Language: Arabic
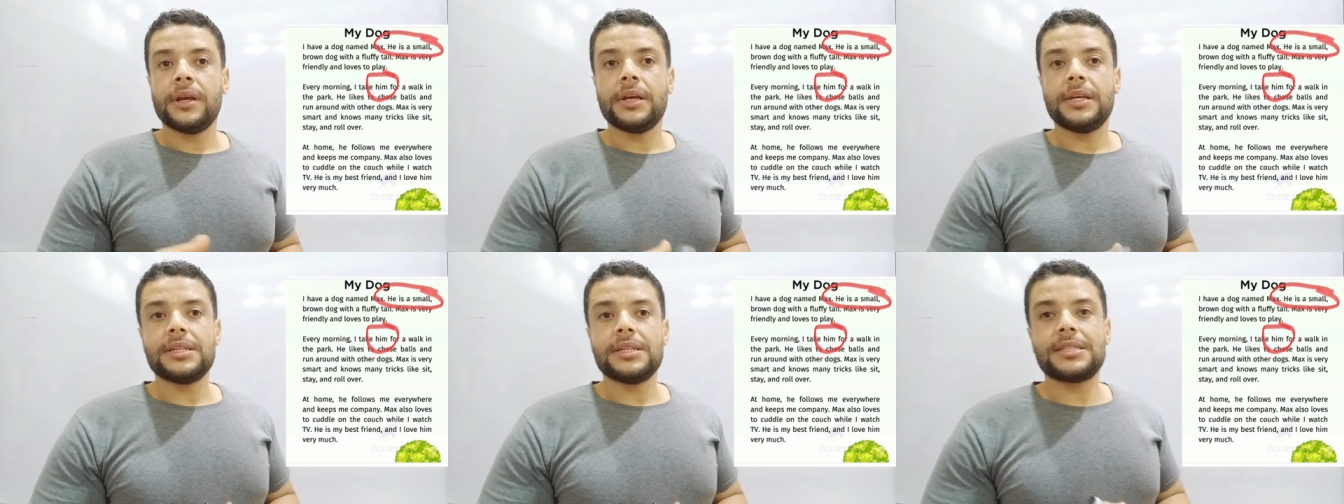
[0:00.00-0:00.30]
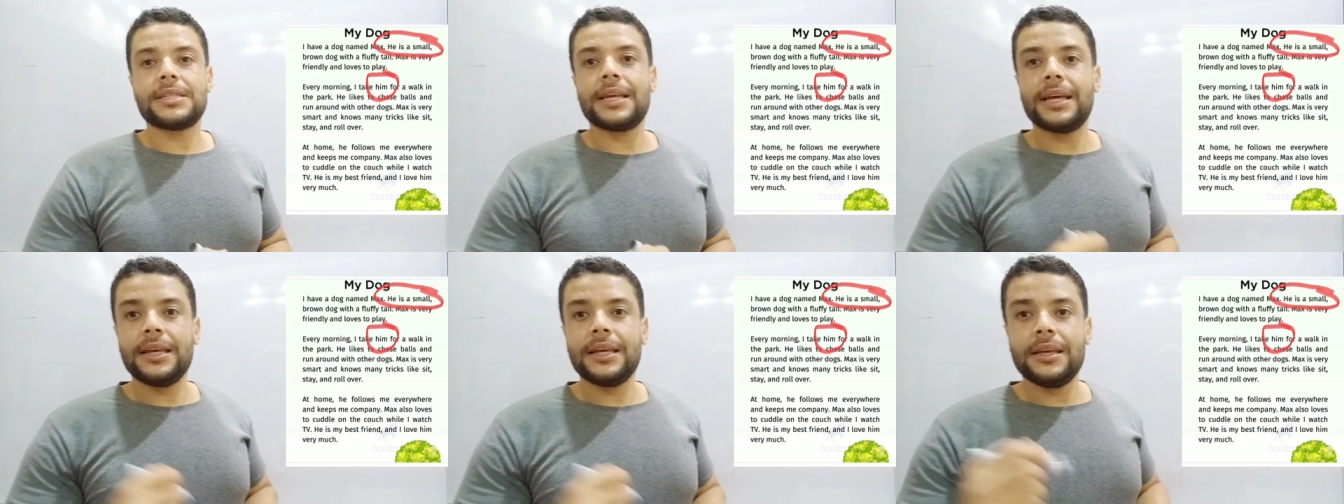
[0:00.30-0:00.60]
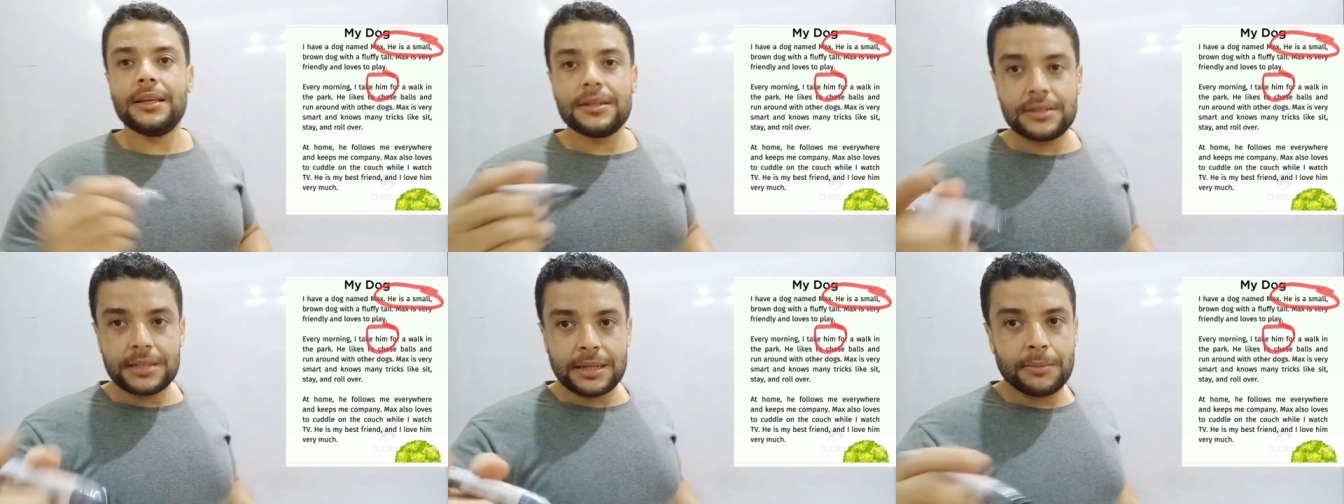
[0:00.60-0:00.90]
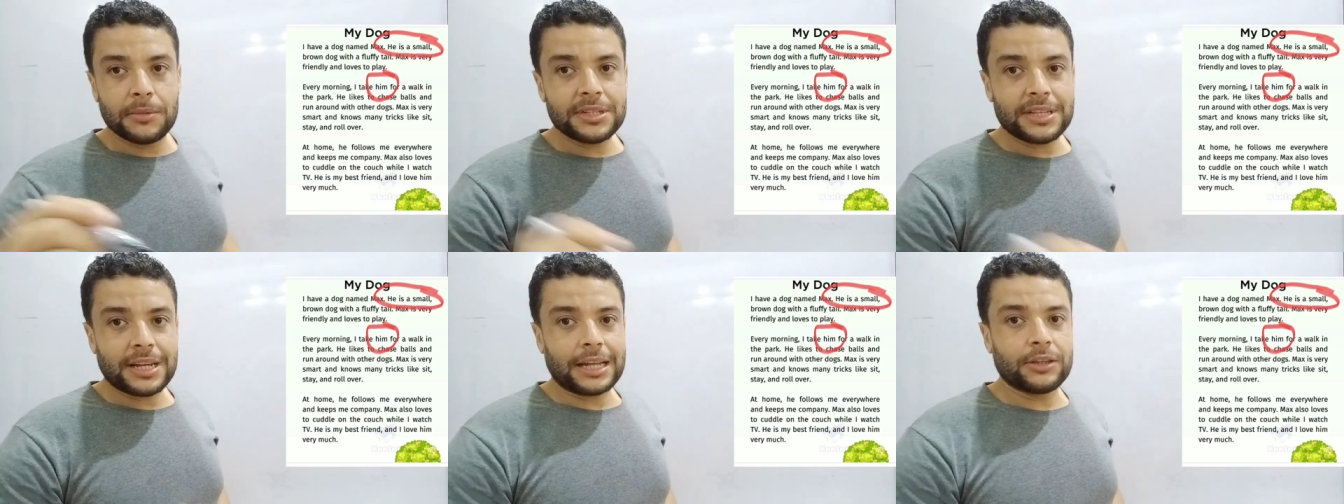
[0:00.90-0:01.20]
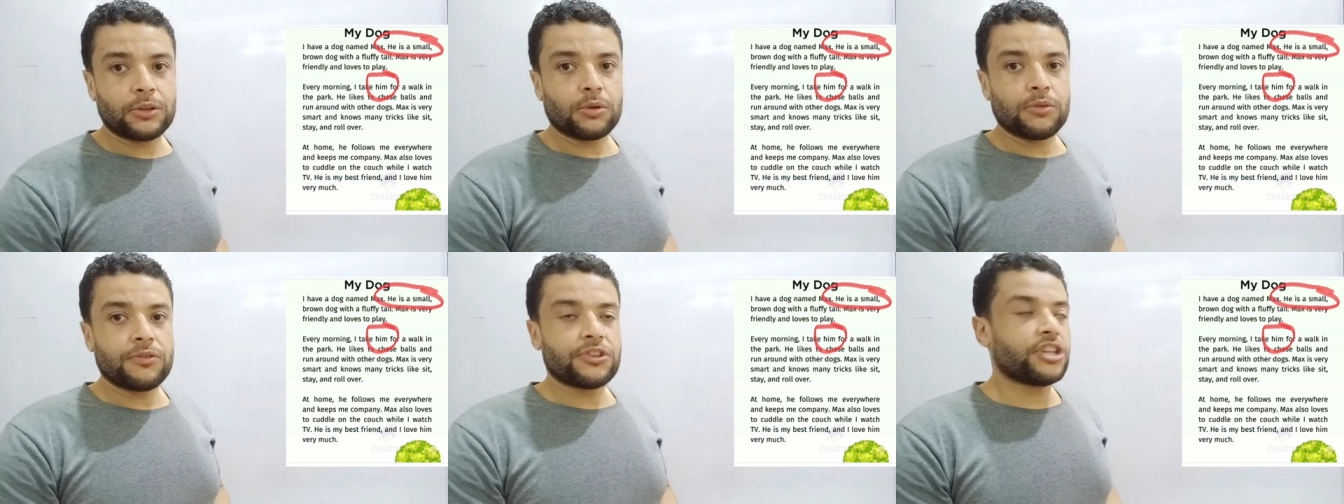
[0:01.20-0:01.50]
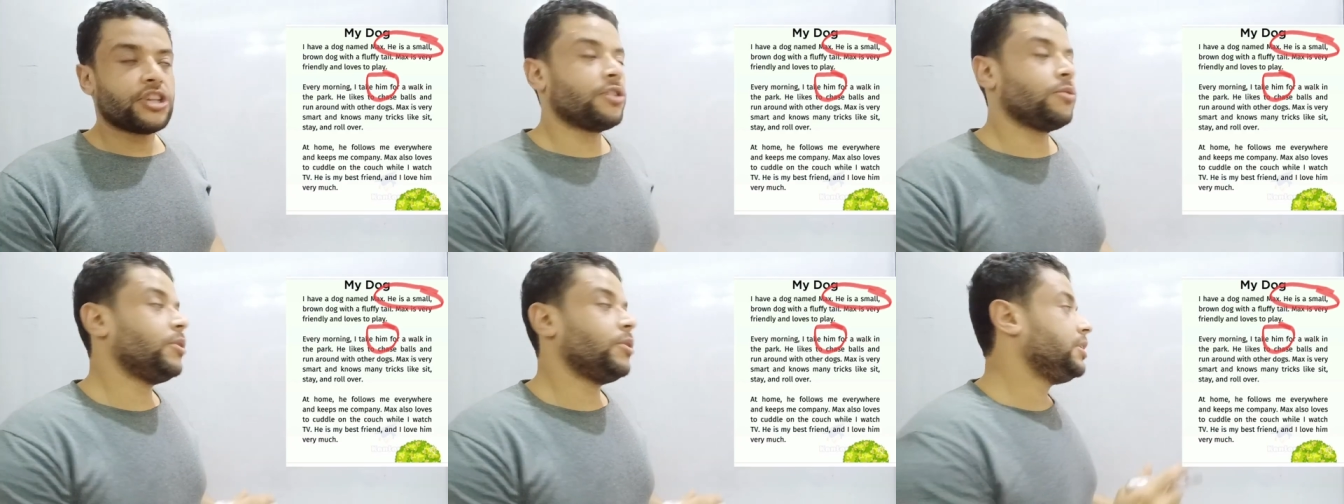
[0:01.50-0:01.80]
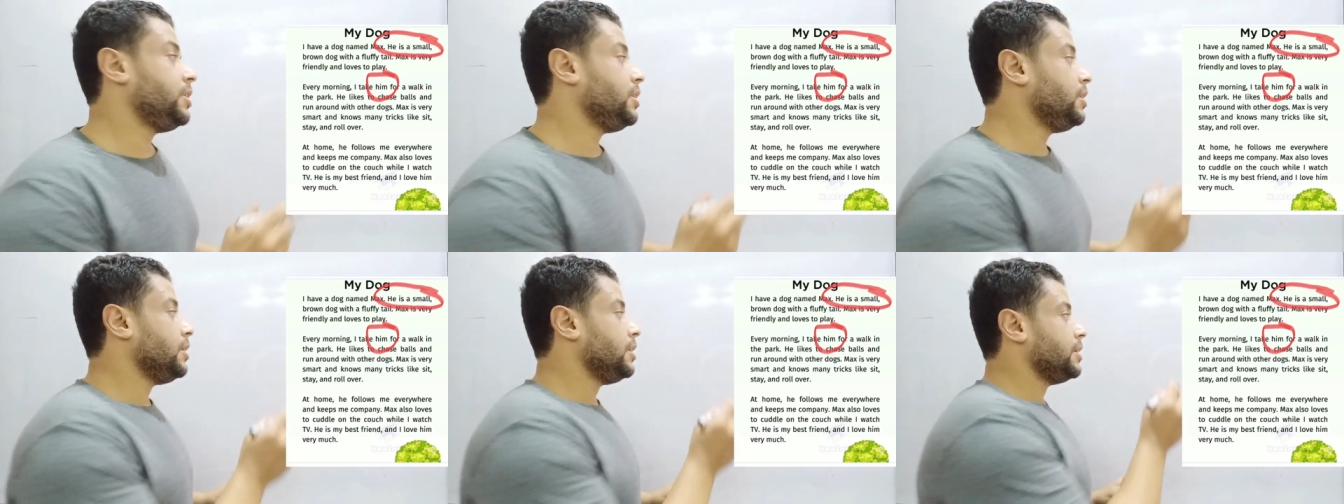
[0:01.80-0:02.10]
ازاي زي ما ظهر عندكم في الشاشة
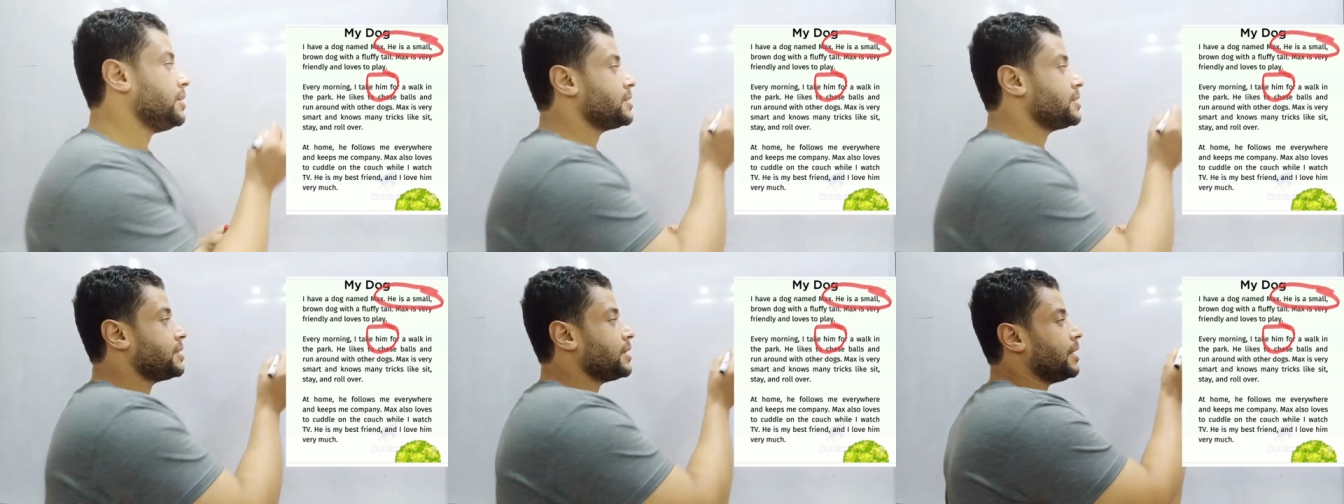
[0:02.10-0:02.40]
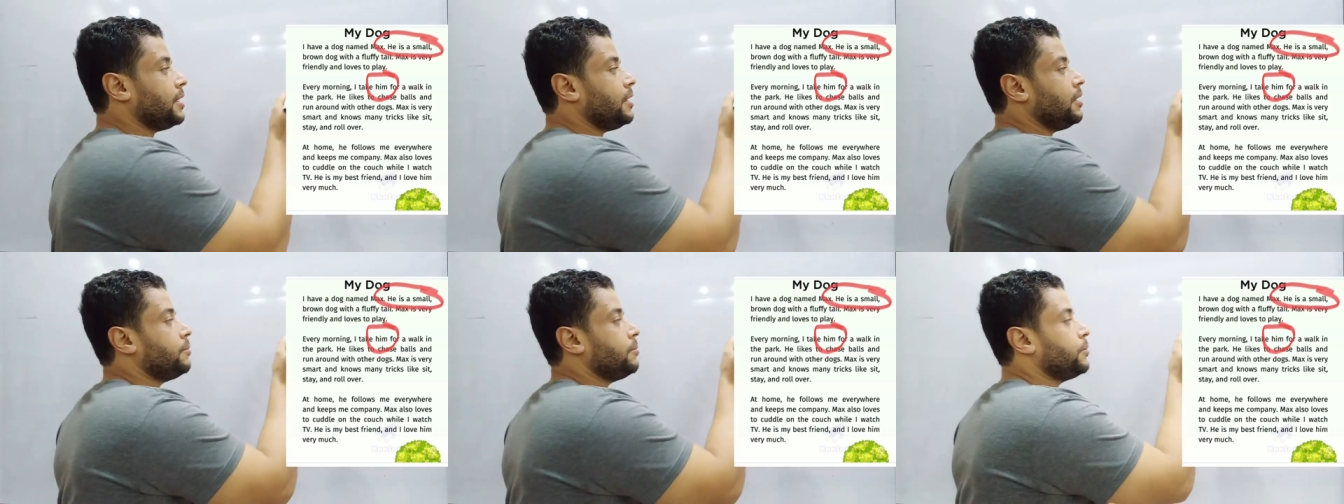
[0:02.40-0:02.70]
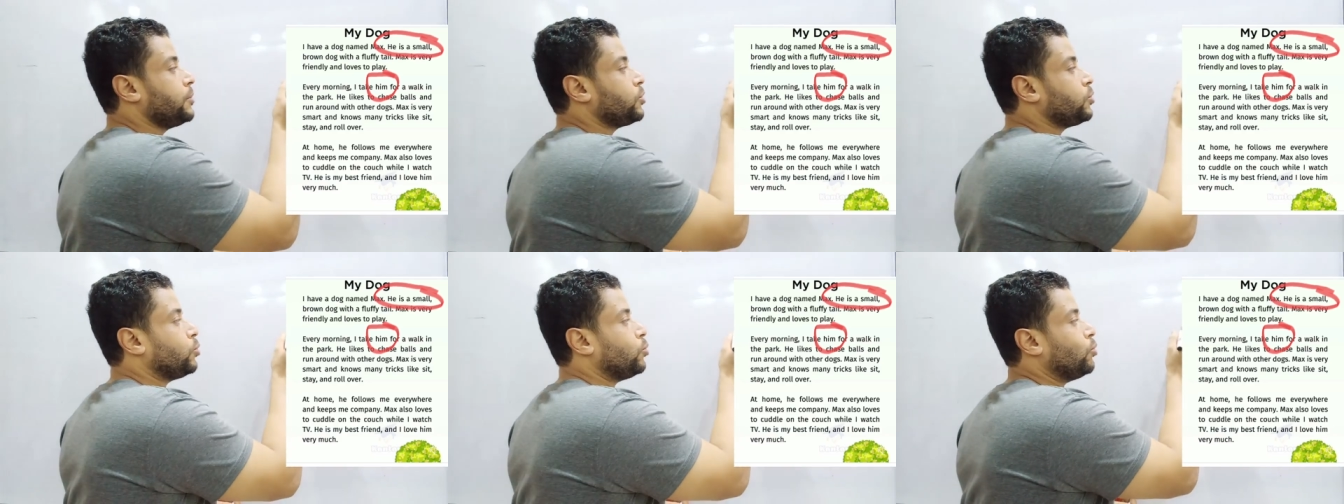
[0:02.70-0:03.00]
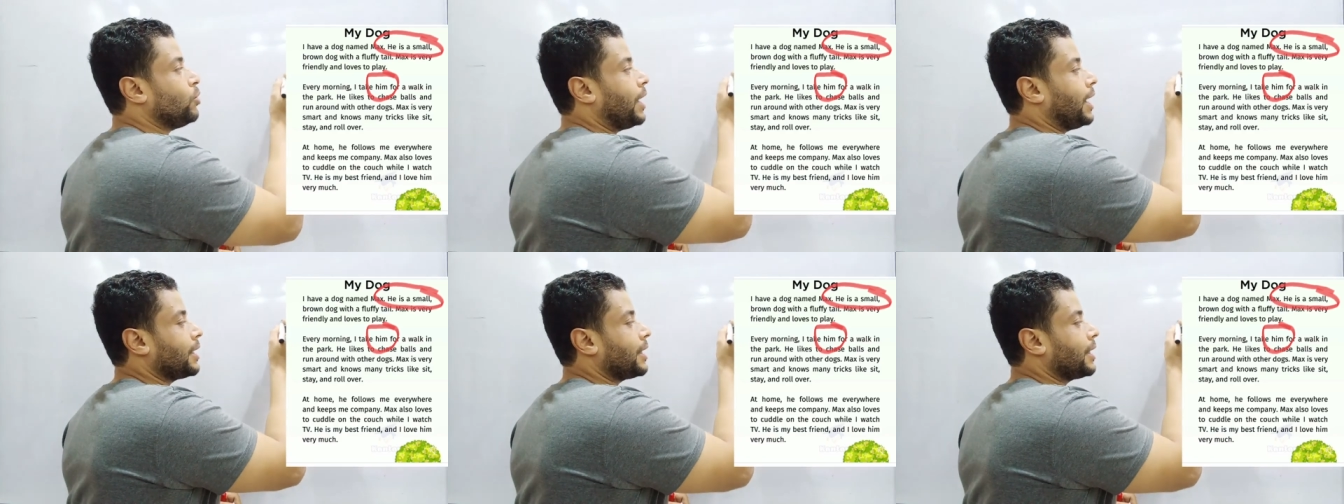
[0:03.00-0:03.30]
دلوقتي ازاي بتقول على